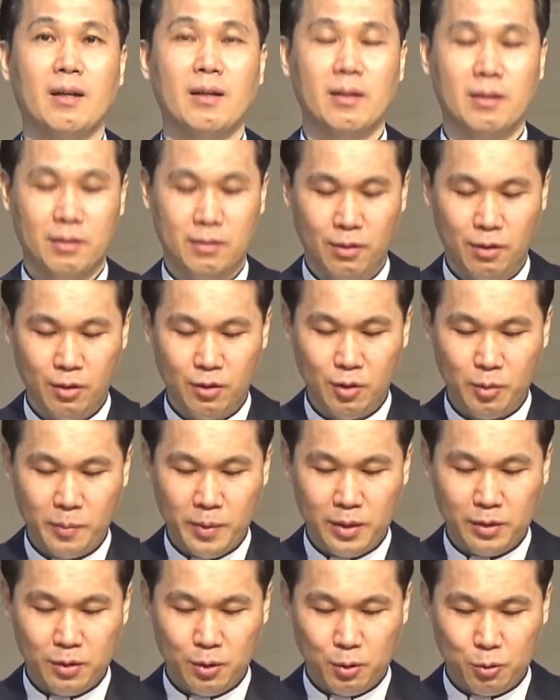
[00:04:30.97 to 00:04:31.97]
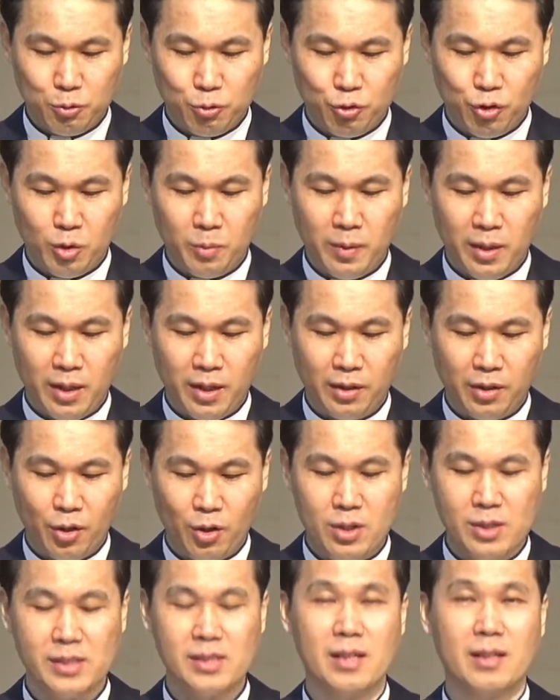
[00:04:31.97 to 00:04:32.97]
그런 의미에서 주님의
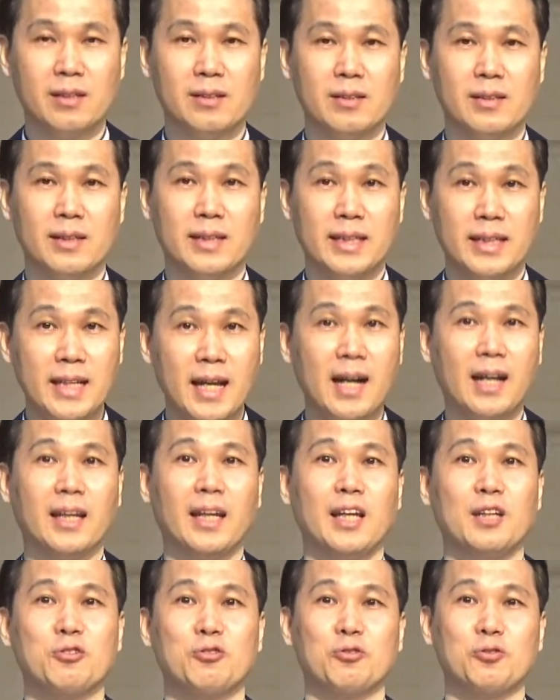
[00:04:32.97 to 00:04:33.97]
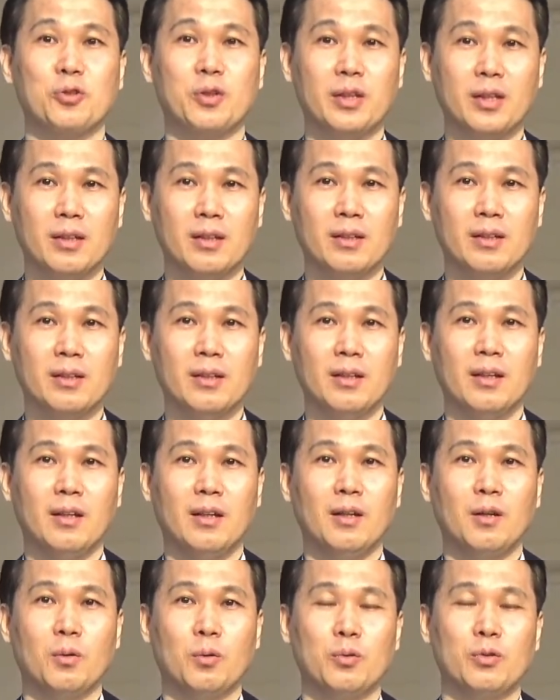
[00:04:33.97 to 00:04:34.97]
결산을 이야기해 주고 있는
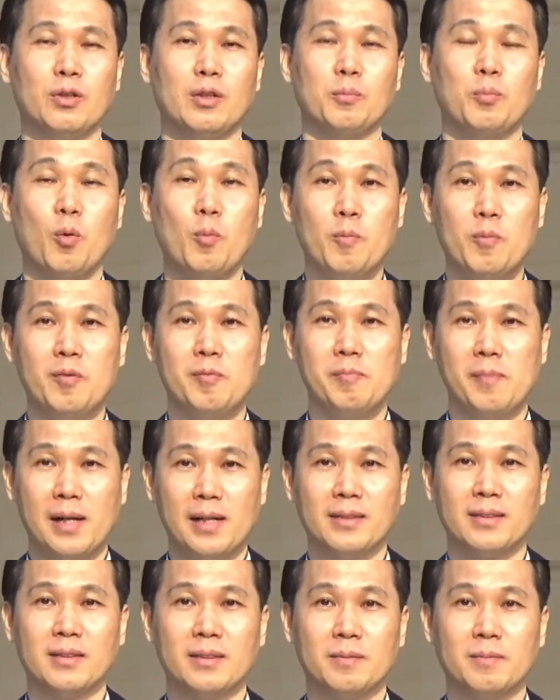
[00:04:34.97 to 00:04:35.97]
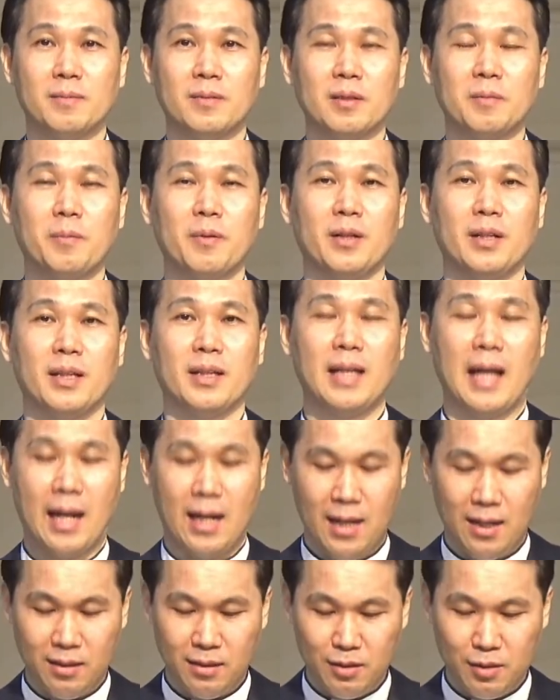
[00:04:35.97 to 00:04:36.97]
오늘 본문 말씀, 특별히
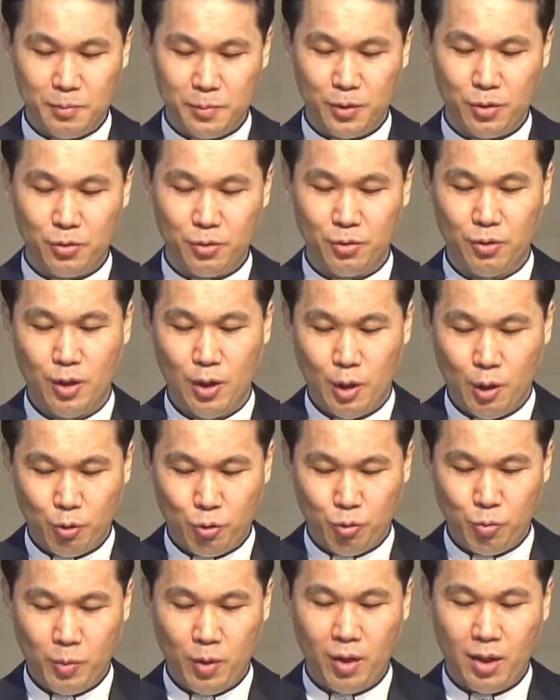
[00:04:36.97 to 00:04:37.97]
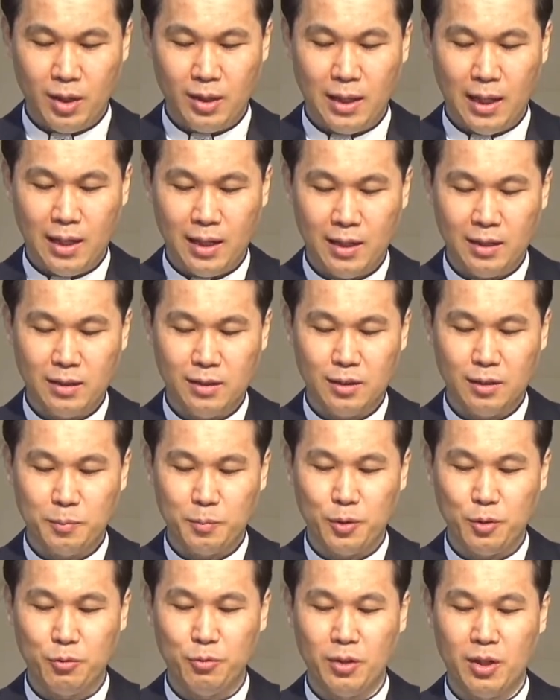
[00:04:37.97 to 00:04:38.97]
달란트 비유, 유명한 달란트
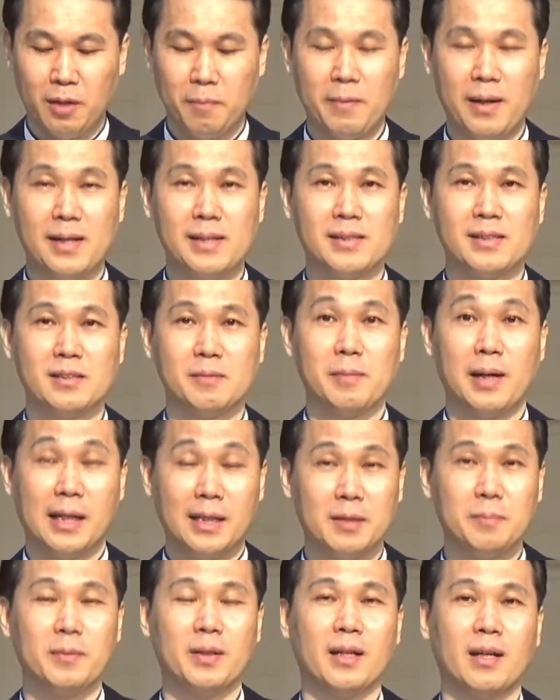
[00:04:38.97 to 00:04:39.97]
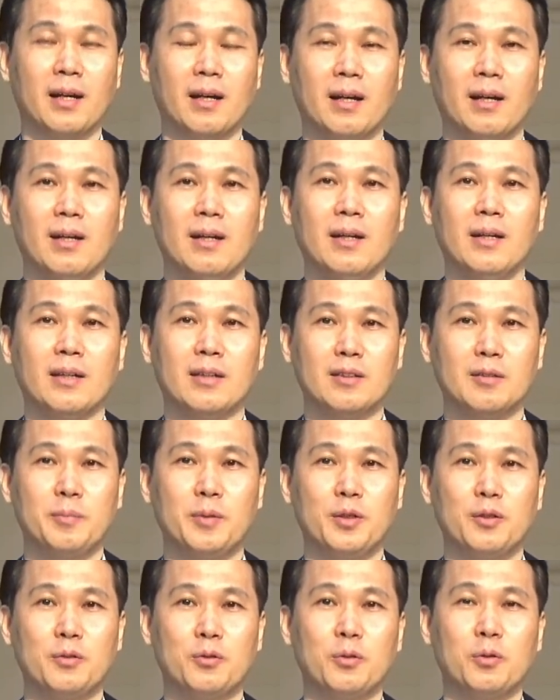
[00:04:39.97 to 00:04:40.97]
비유의 말씀 아닙니까? 그
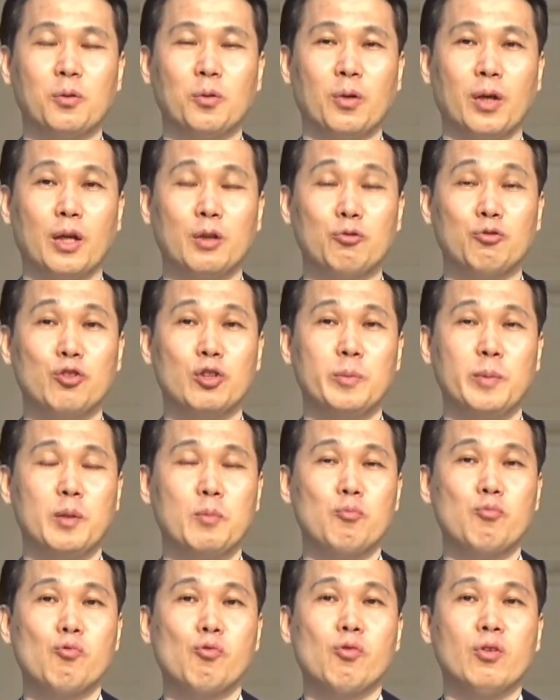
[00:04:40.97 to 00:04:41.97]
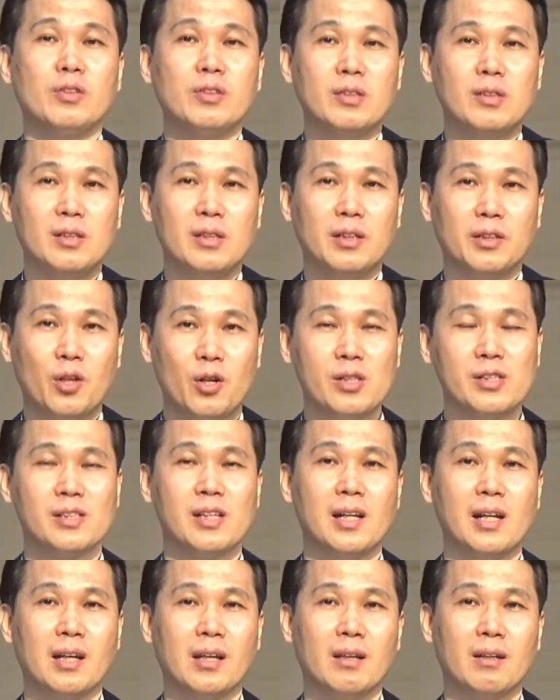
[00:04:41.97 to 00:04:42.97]
비유를 통해 주님이 무엇을
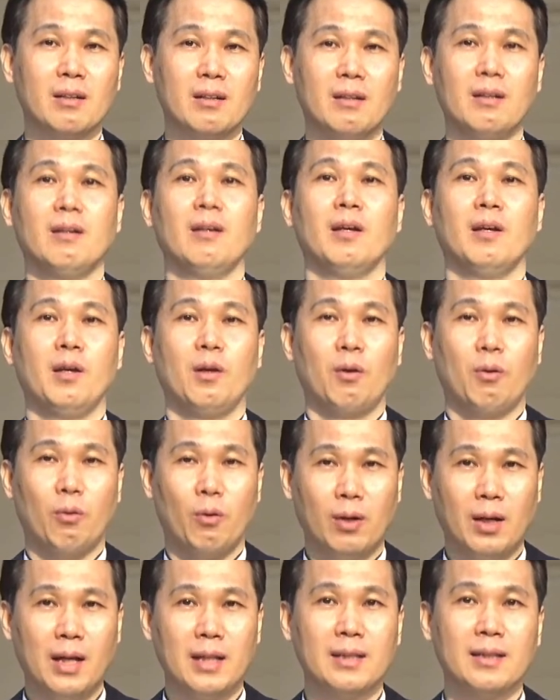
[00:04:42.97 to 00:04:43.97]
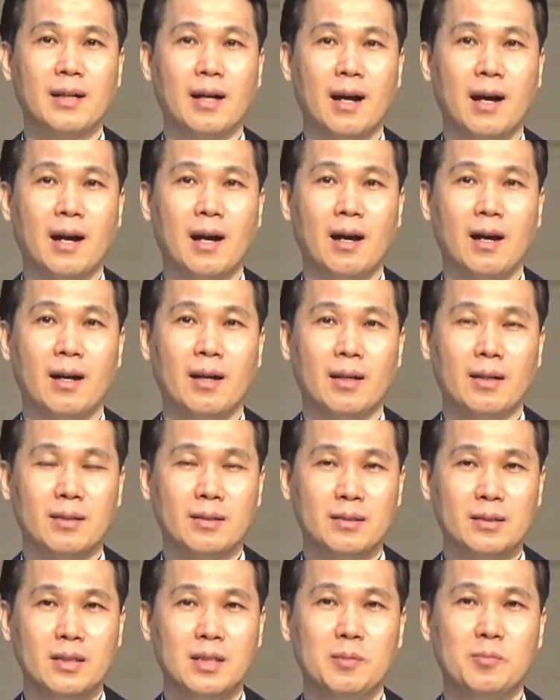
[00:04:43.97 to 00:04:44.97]
결산하기를 원하는가? 그
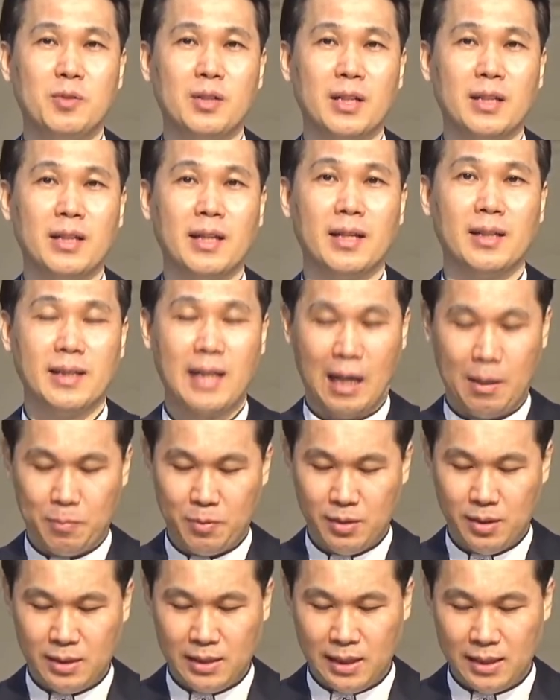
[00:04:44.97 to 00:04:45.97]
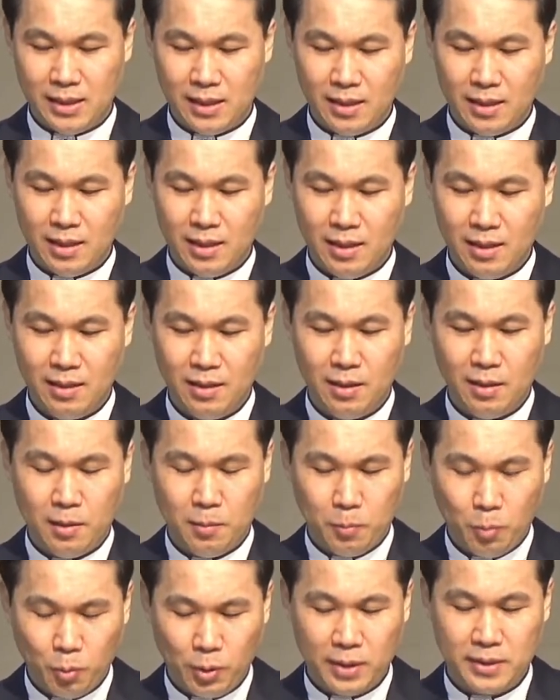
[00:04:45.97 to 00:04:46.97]
질문에 대한 답을 찾아가
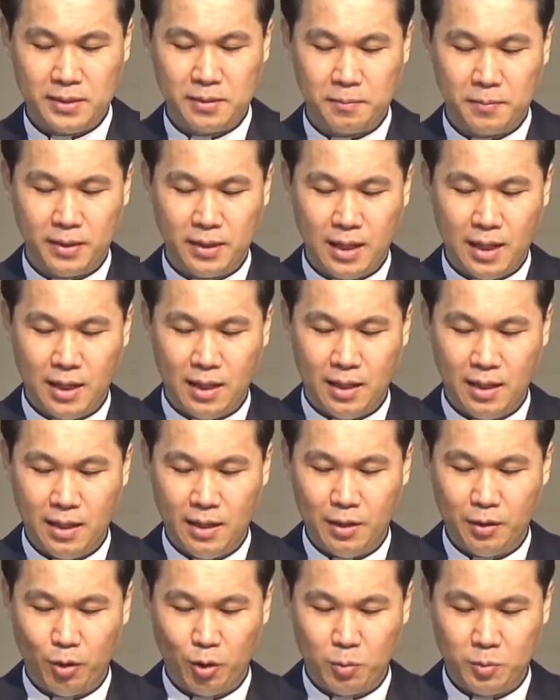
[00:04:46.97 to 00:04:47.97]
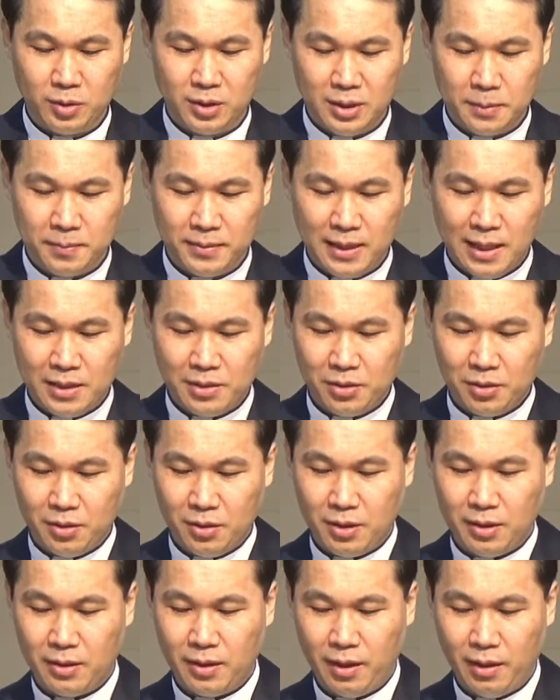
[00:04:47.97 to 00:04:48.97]
보겠습니다. 여러분
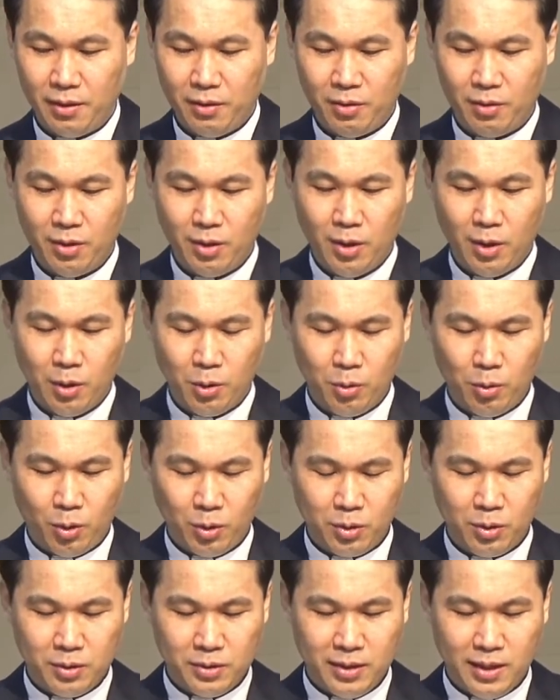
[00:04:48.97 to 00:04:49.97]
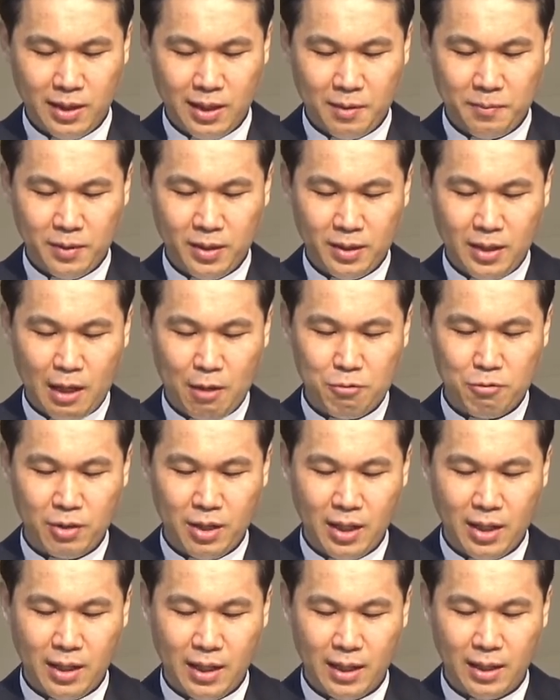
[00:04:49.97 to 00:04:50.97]
14절인데요. 또 어떤 사람이
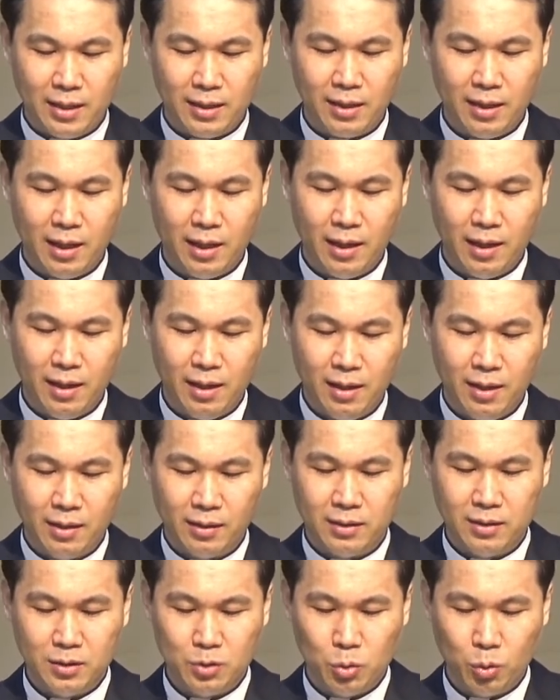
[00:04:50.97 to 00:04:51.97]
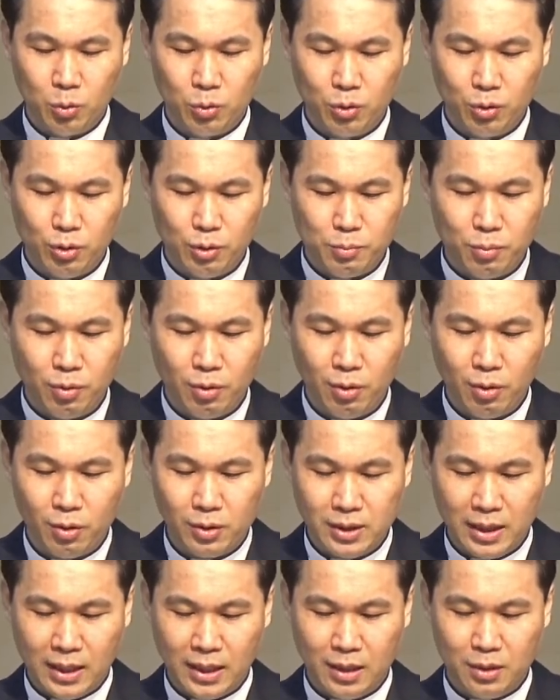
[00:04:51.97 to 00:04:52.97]
타국에 갈 때 그 종들을 불러
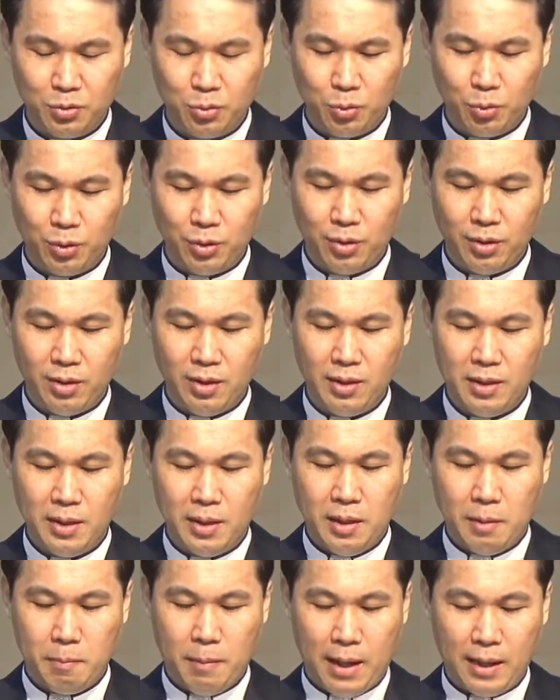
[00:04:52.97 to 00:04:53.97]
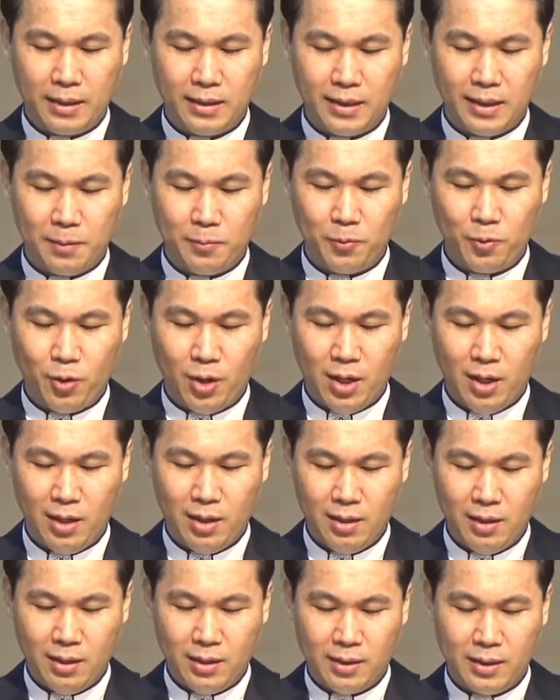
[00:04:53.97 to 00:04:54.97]
자기 소유를
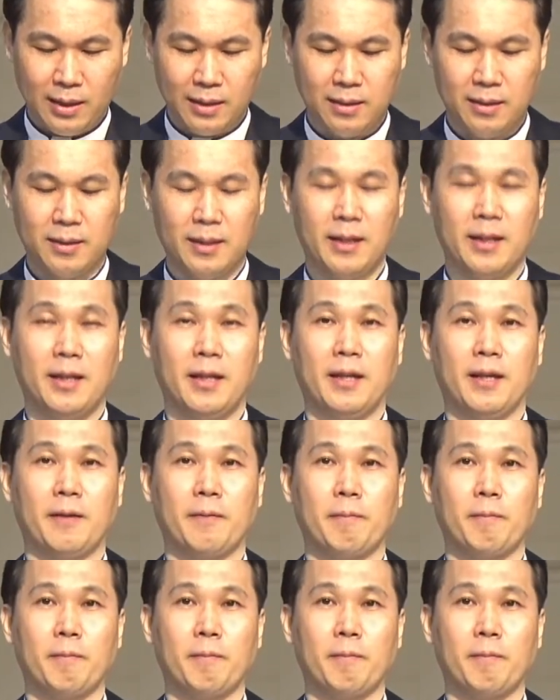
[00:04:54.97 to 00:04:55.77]
맡김과 같으니